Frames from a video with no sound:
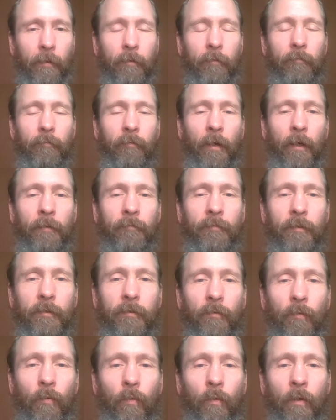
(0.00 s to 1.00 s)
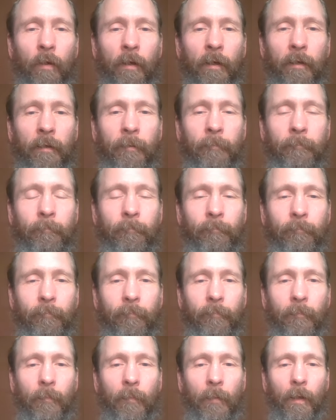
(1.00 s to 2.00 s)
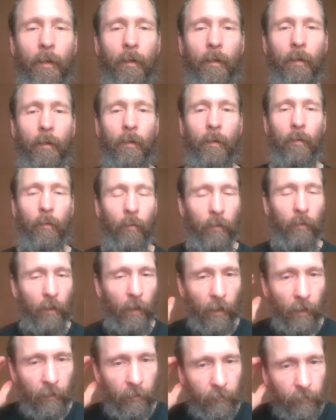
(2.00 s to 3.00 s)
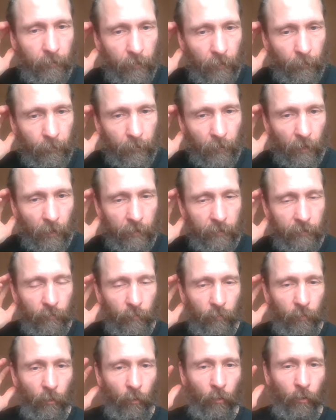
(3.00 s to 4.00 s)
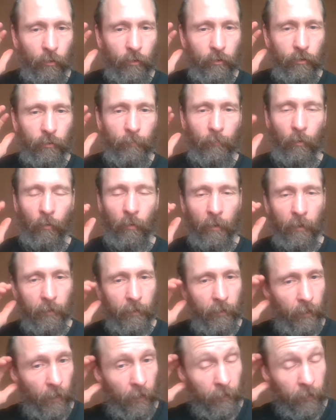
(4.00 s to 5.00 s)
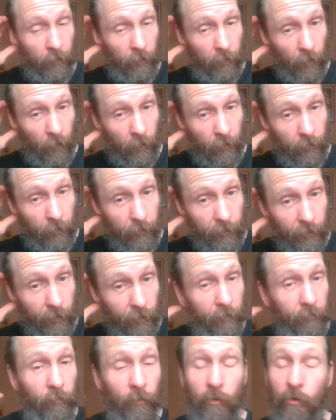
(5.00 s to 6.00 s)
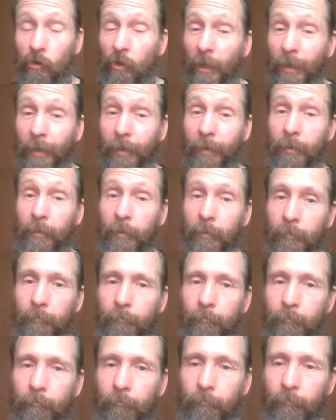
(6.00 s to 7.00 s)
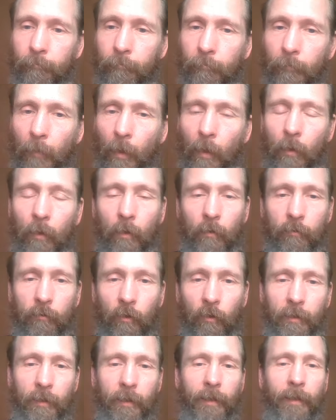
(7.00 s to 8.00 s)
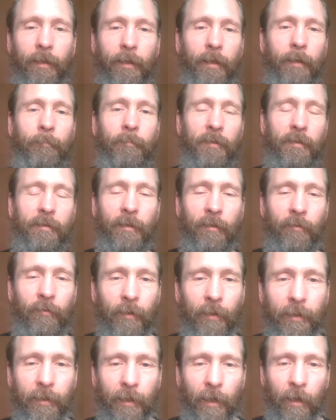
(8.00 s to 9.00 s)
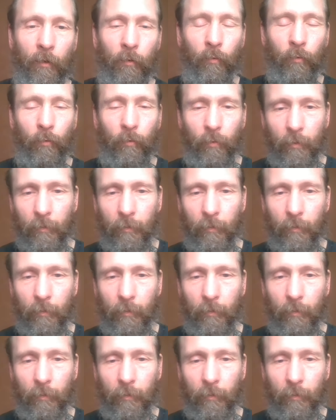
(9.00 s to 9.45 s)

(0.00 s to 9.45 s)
pfeift das Ohr. Oder, ah, ich habe gerade so ein Geräusch im Ohr, ich kann dich leider nicht verstehen. Und solche Dinge gibt es natürlich auch.